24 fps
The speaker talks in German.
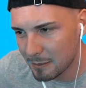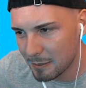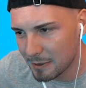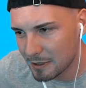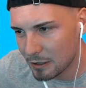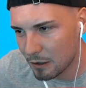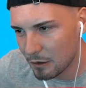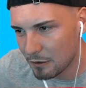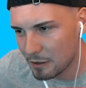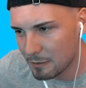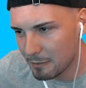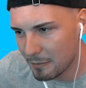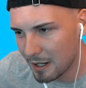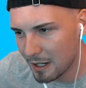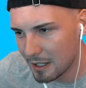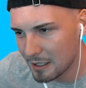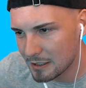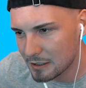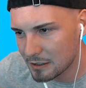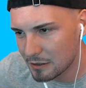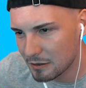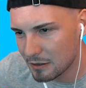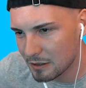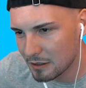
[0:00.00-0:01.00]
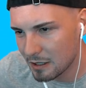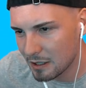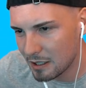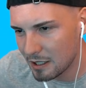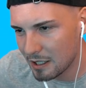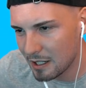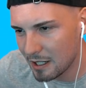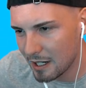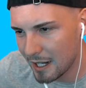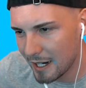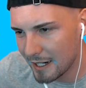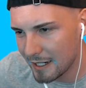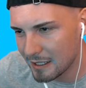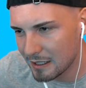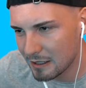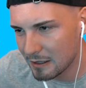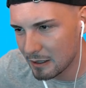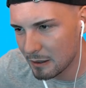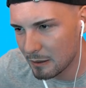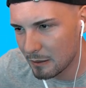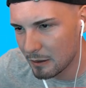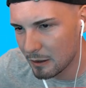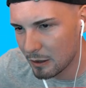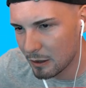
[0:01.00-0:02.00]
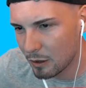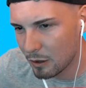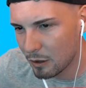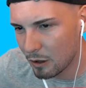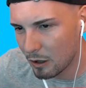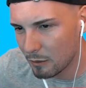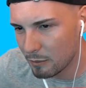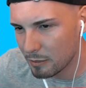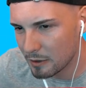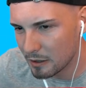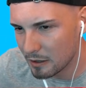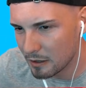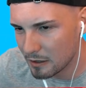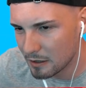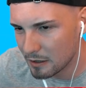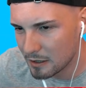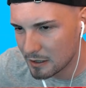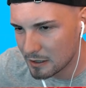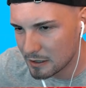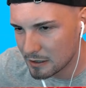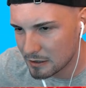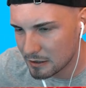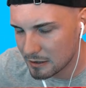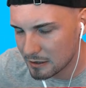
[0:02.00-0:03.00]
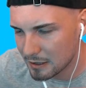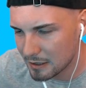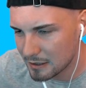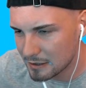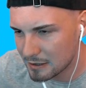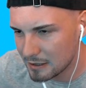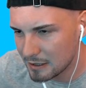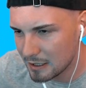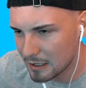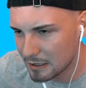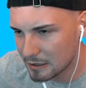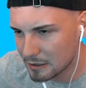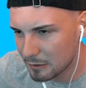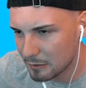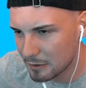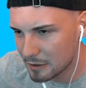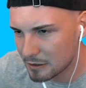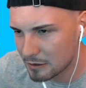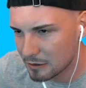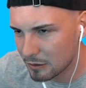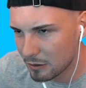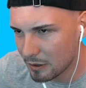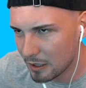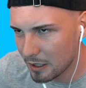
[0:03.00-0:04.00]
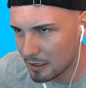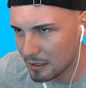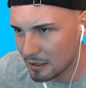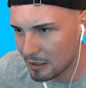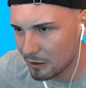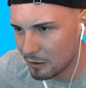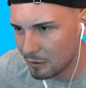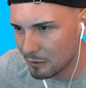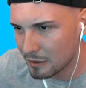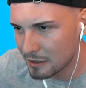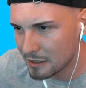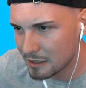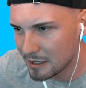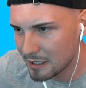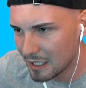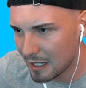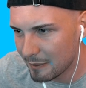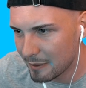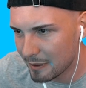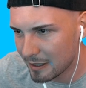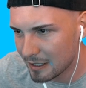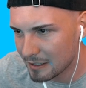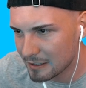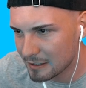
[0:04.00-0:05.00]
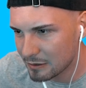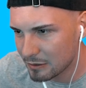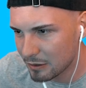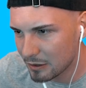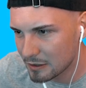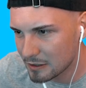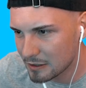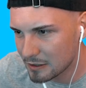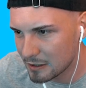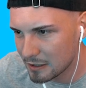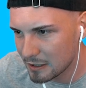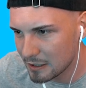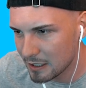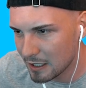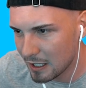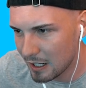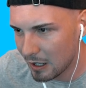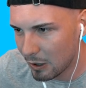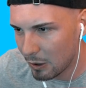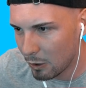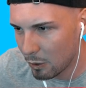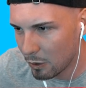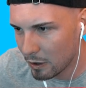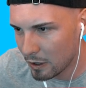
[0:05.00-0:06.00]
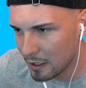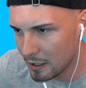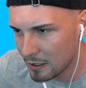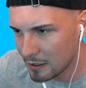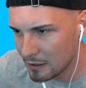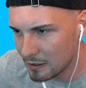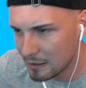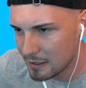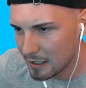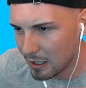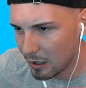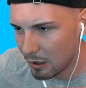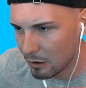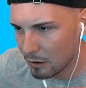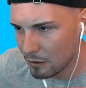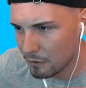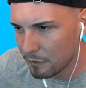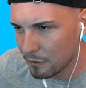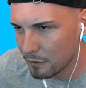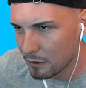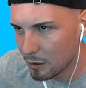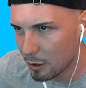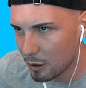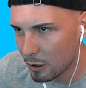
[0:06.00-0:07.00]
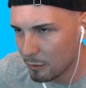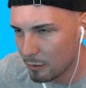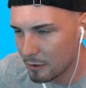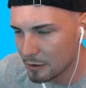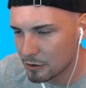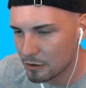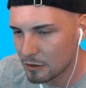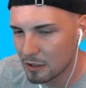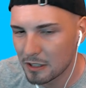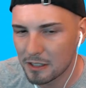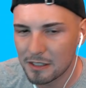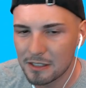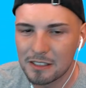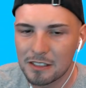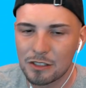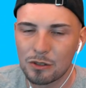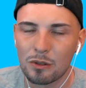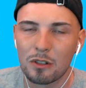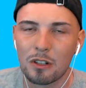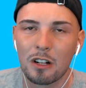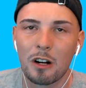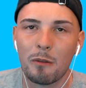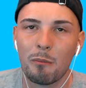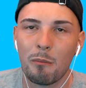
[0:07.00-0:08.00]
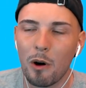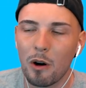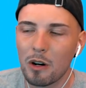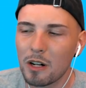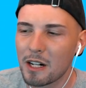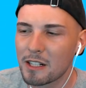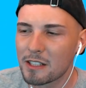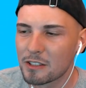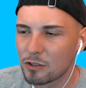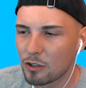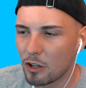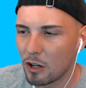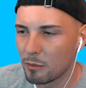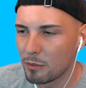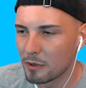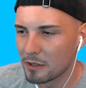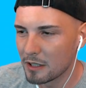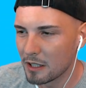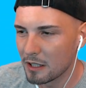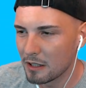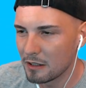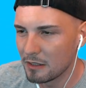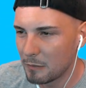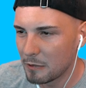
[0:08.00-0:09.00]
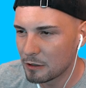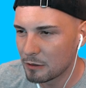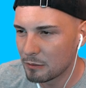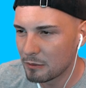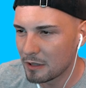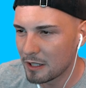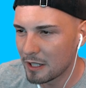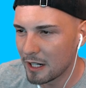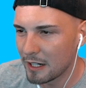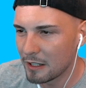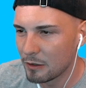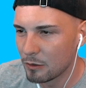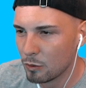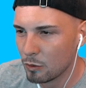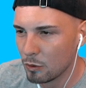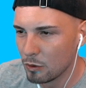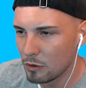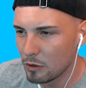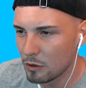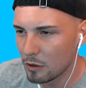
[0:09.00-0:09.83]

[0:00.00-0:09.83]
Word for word: pass auf, ich mache jetzt so eine kleine äh, Robbe. Das heißt, hier, das kommt jetzt so ran, dann kommen jetzt hier einmal ganz kurz die Augen. Die Augen von der Robbe, so eine, ist so eine Among Us-Robbe, ne? Mit so einem kleinen Hut,